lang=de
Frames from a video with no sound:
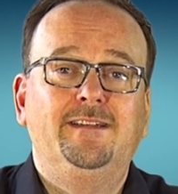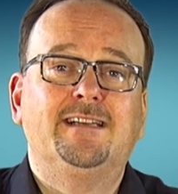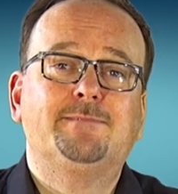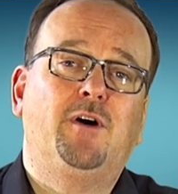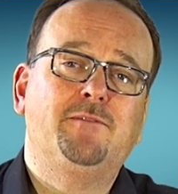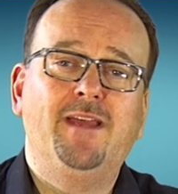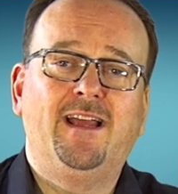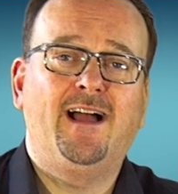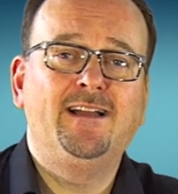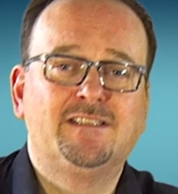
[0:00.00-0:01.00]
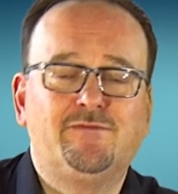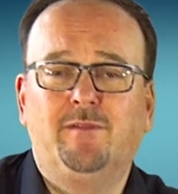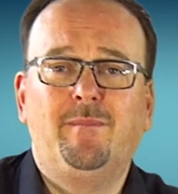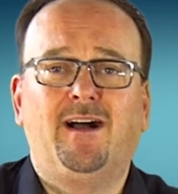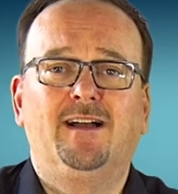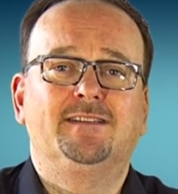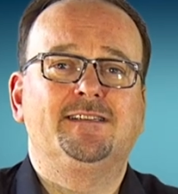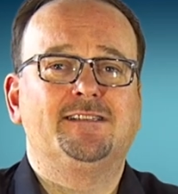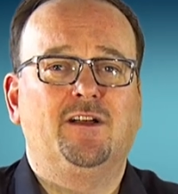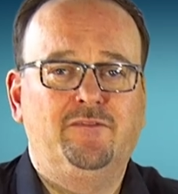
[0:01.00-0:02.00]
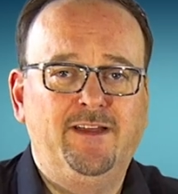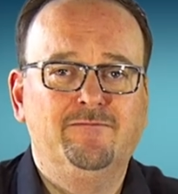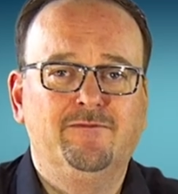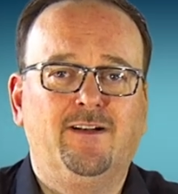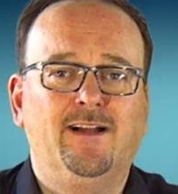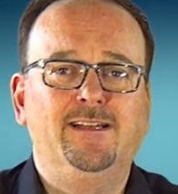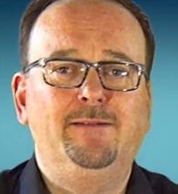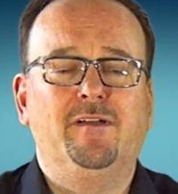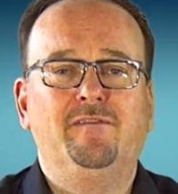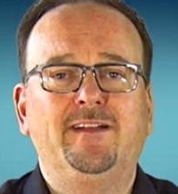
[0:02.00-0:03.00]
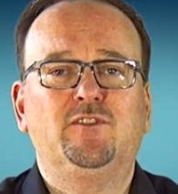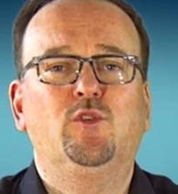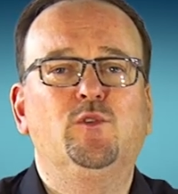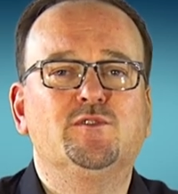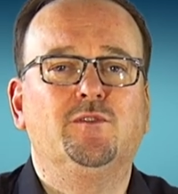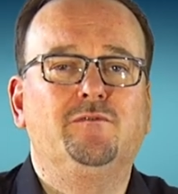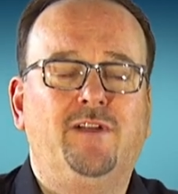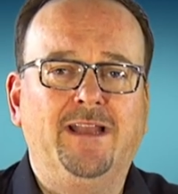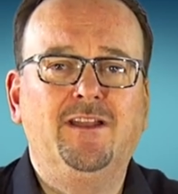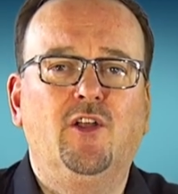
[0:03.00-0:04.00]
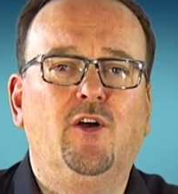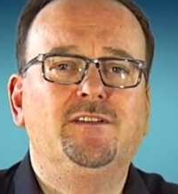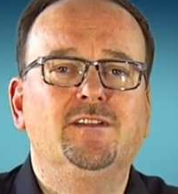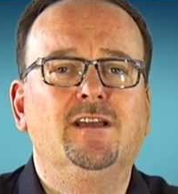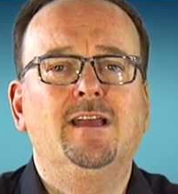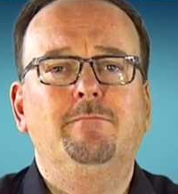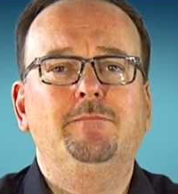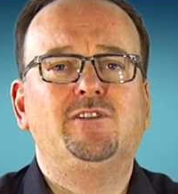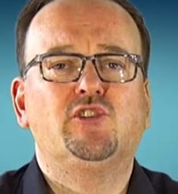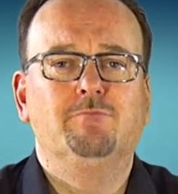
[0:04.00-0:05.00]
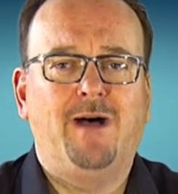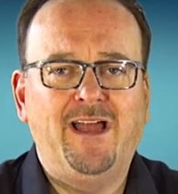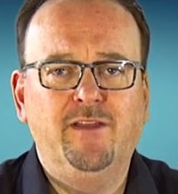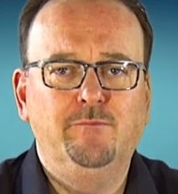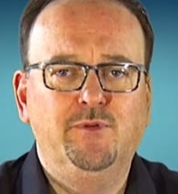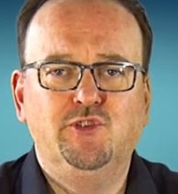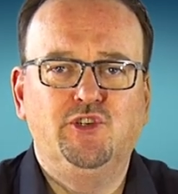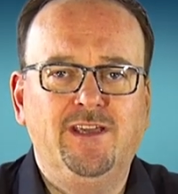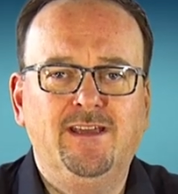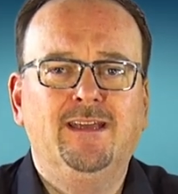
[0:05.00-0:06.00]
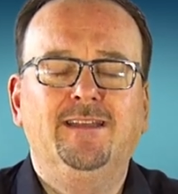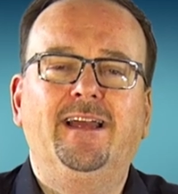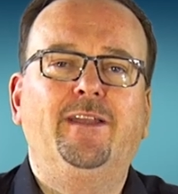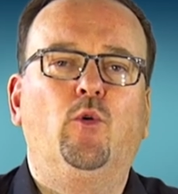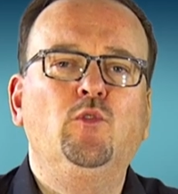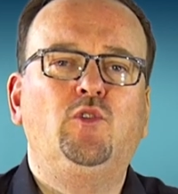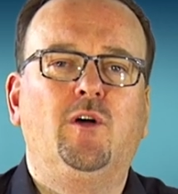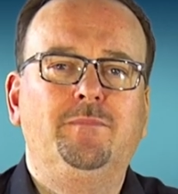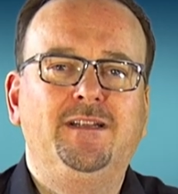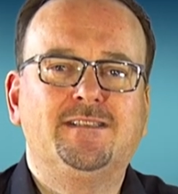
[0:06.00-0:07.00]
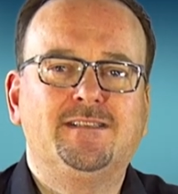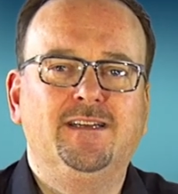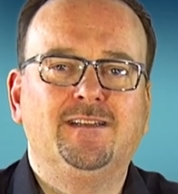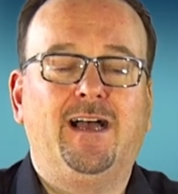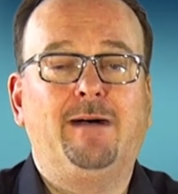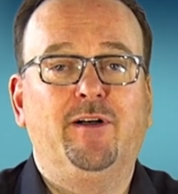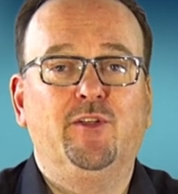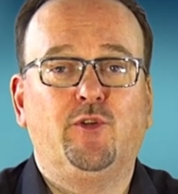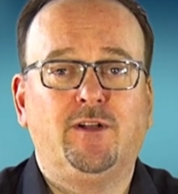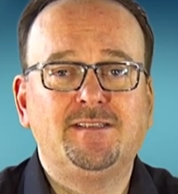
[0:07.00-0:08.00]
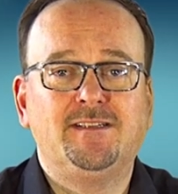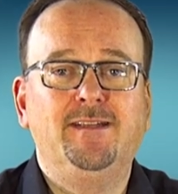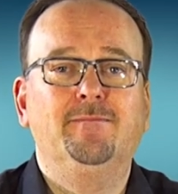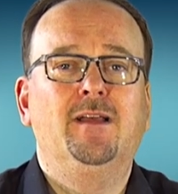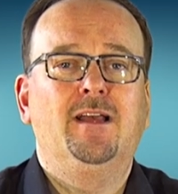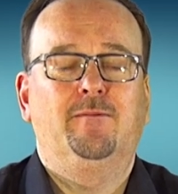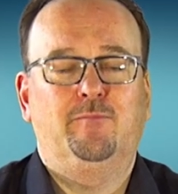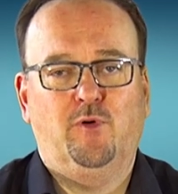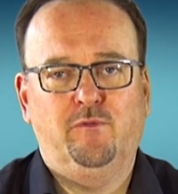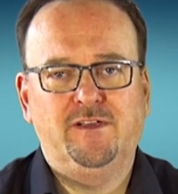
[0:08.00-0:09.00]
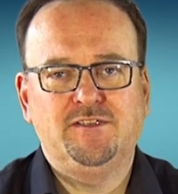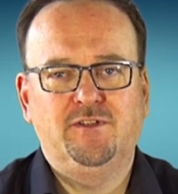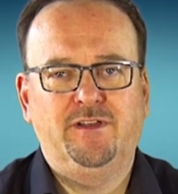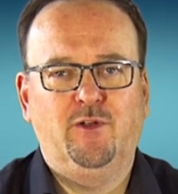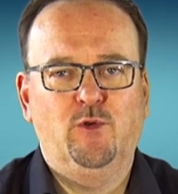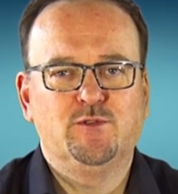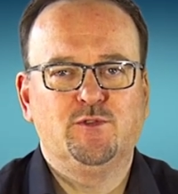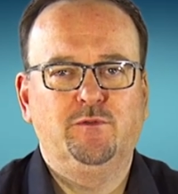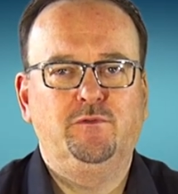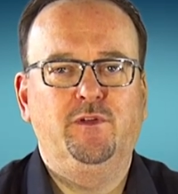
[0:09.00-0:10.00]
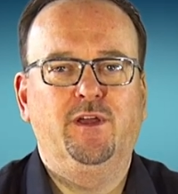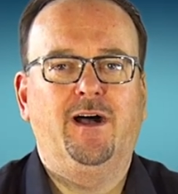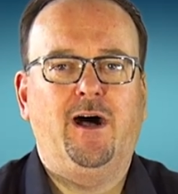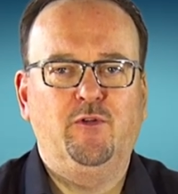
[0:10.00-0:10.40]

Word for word: Das Podpack 1 von Marantz ist auf jeden Fall die perfekte Lösung für alle Leute mit schmalem Budget, die eine unkomplizierte, aber trotzdem professionelle Lösung für ihre